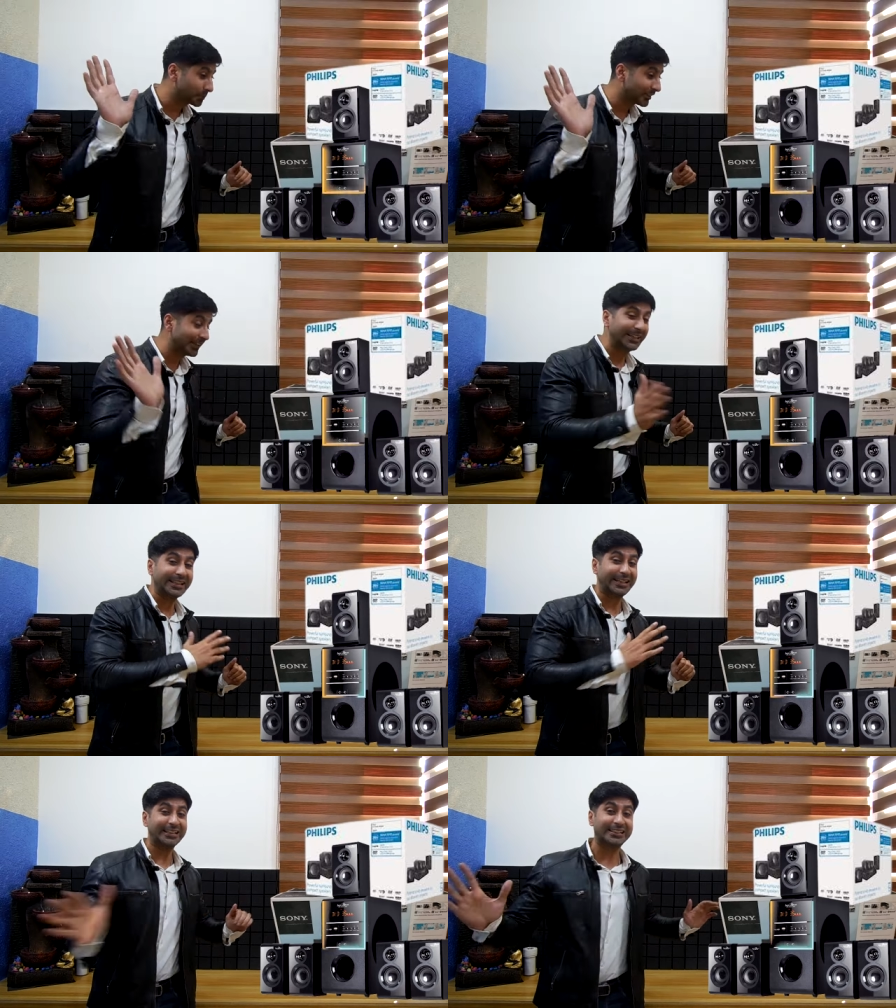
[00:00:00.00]

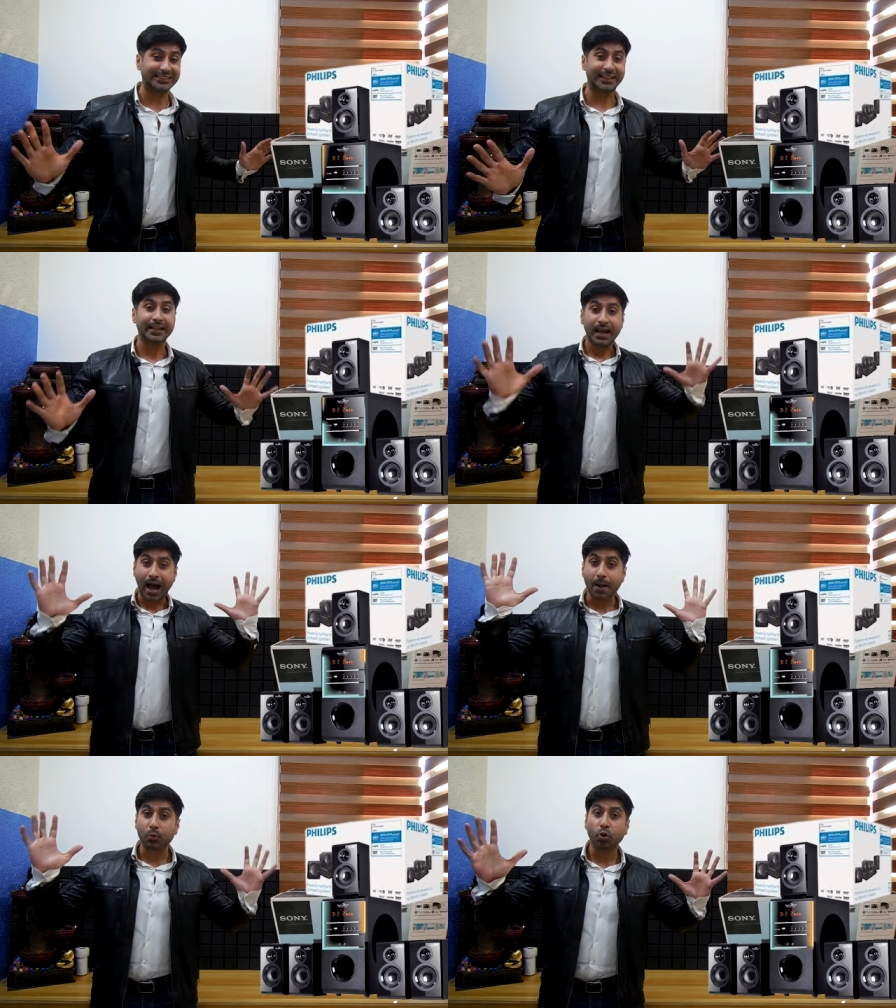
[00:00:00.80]
ऑप्सिलीट कर दीजिए
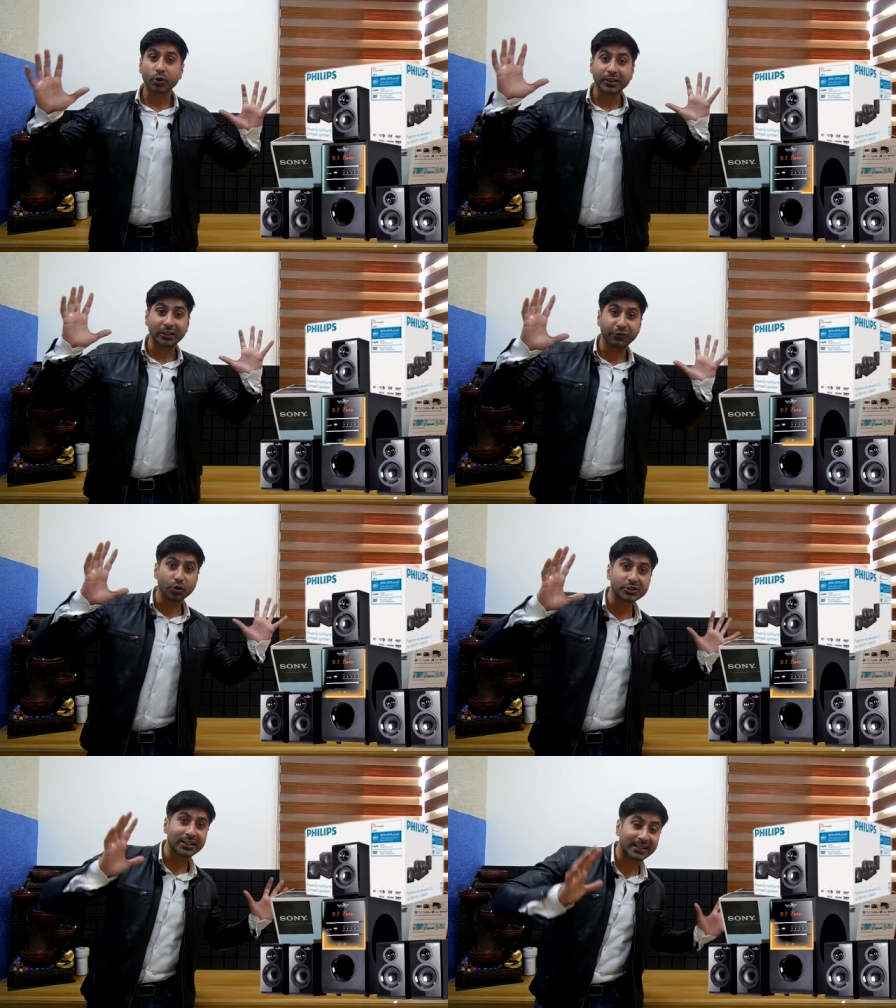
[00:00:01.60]
आपको कोई
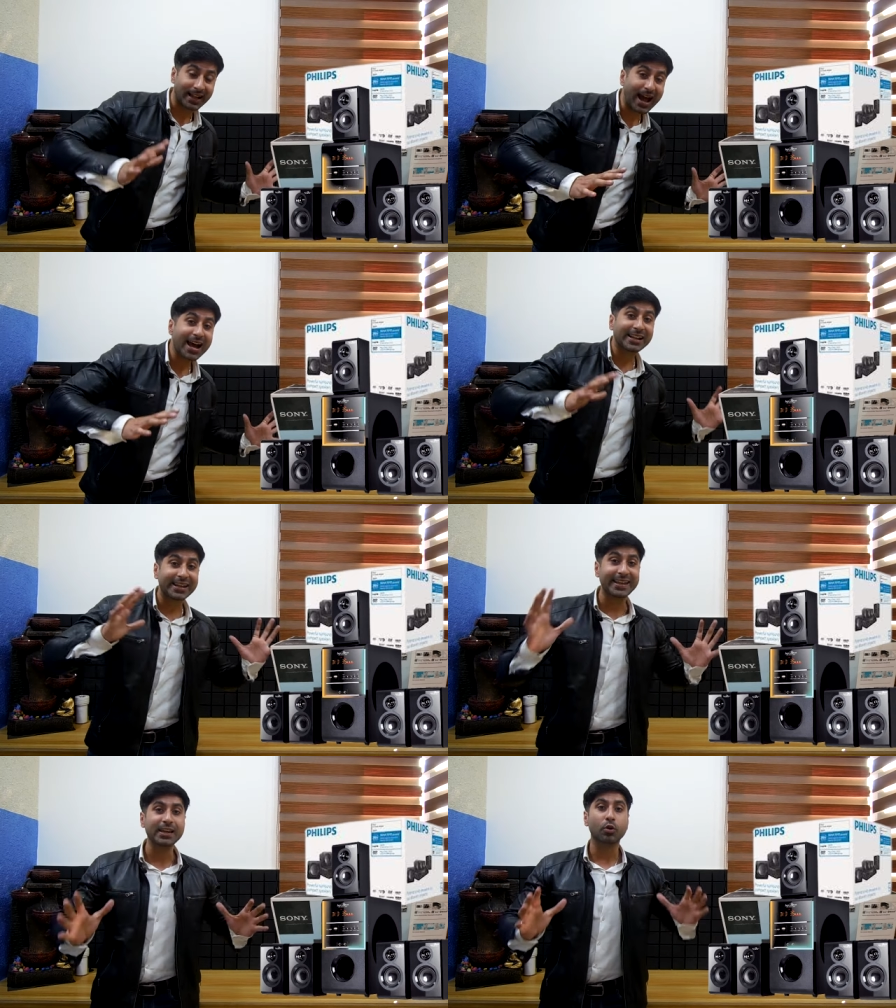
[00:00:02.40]
कंफ्यूजन ना
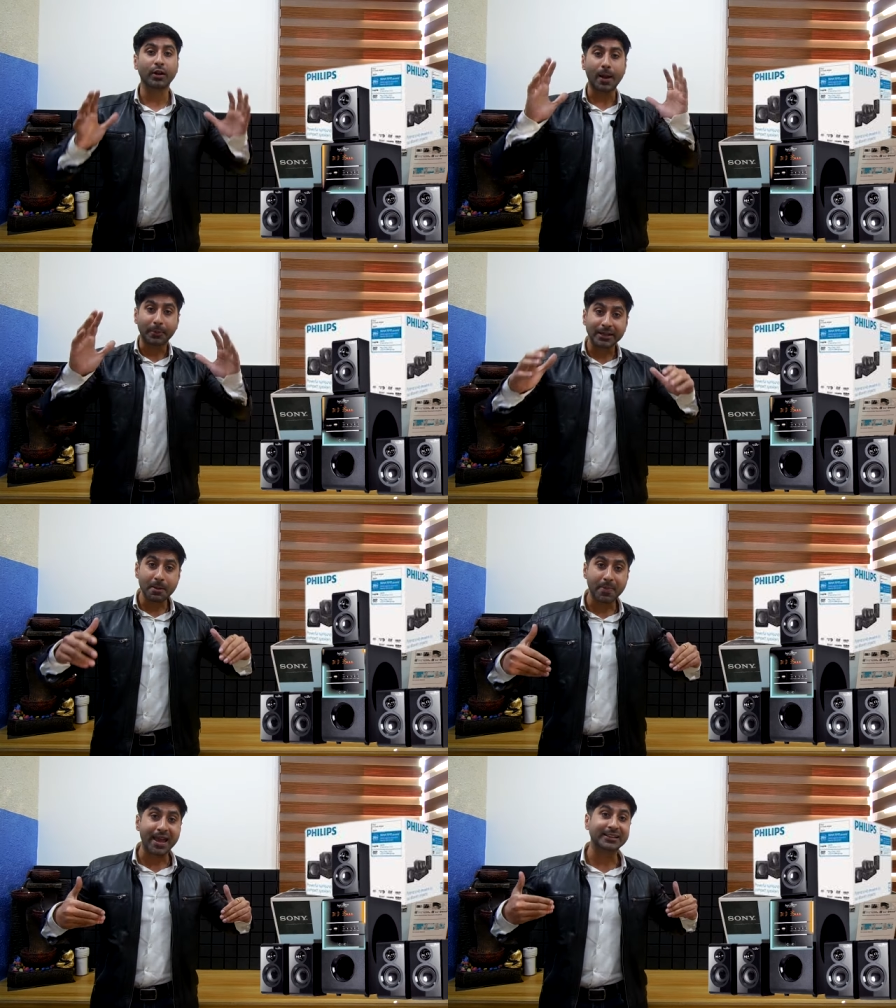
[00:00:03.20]
रहे और आपके
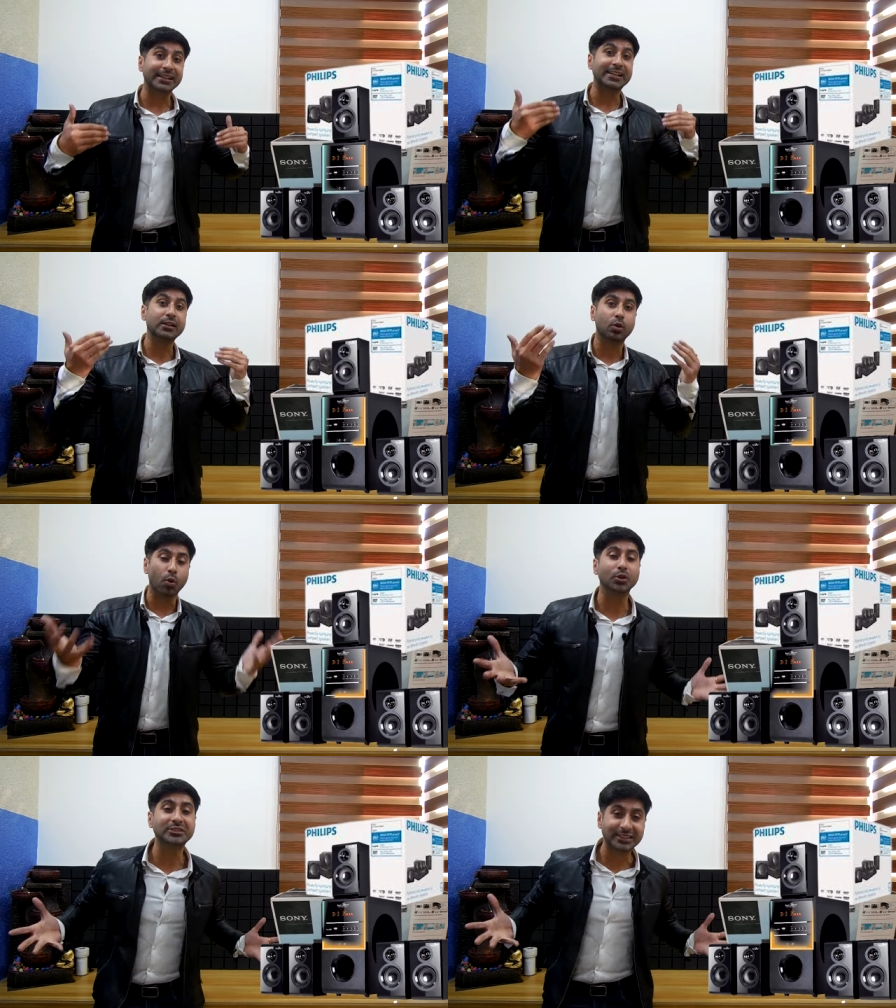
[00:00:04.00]
लिए बेहतरीन
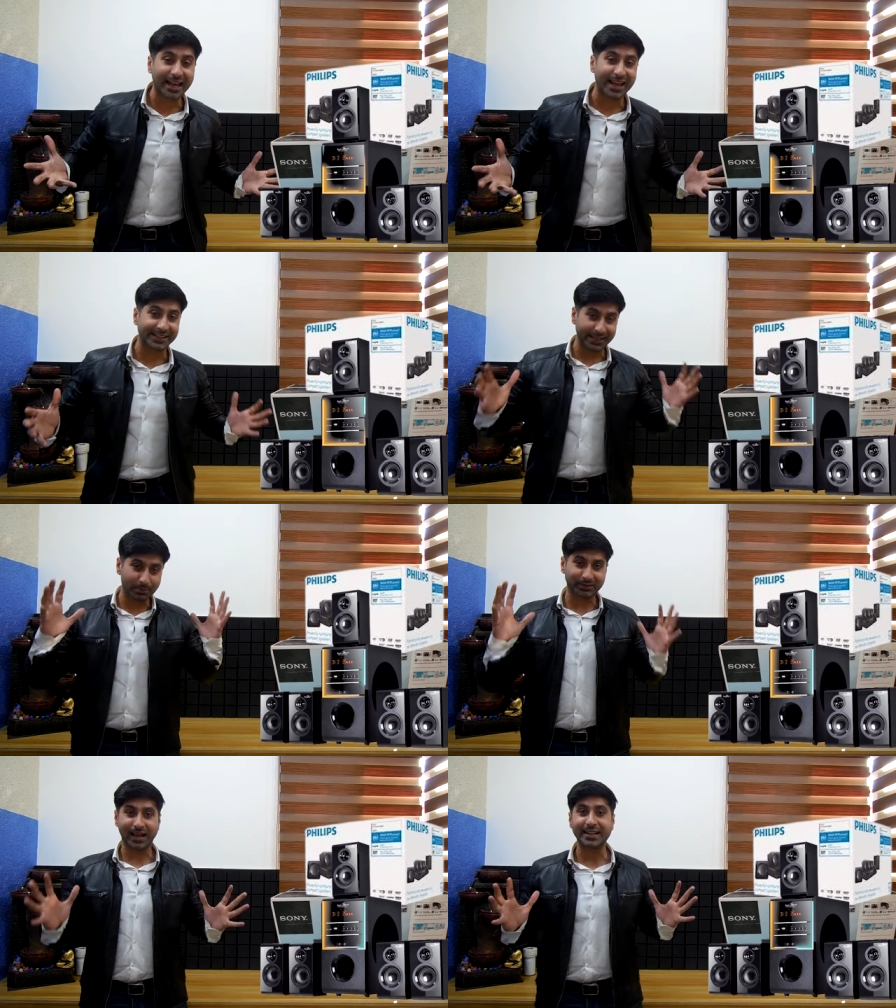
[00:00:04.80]
कौन सा है
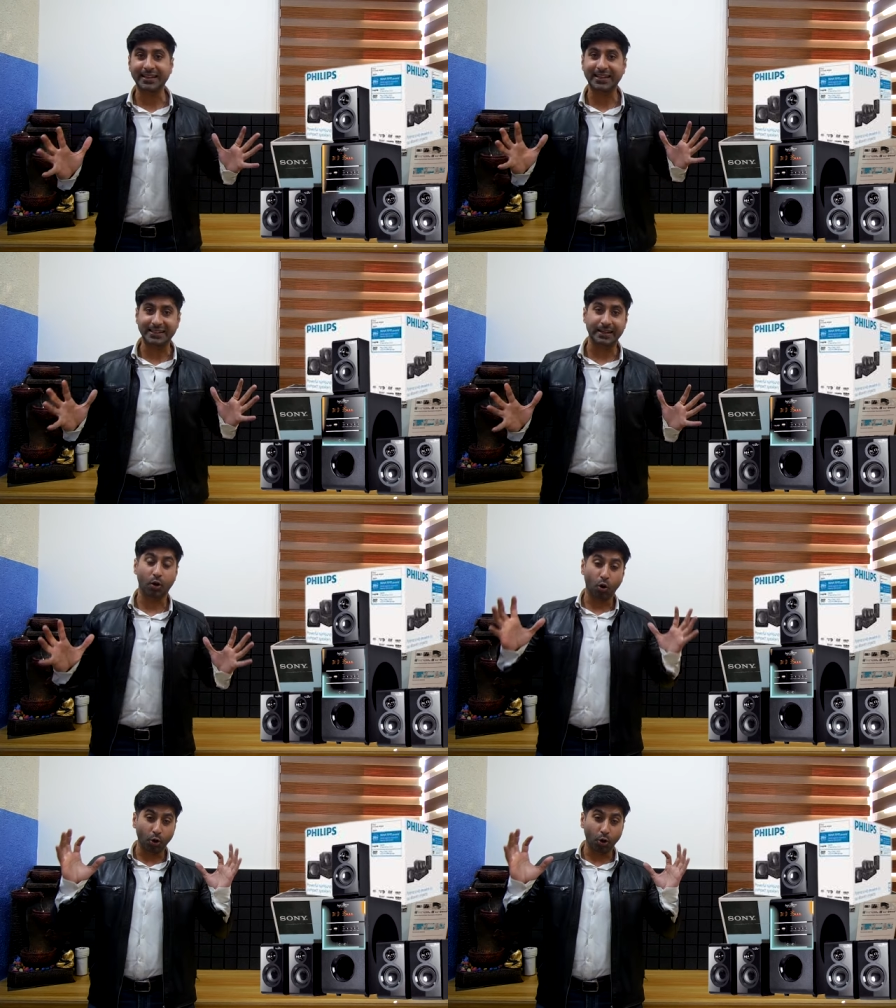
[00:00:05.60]
ये बताने के लिए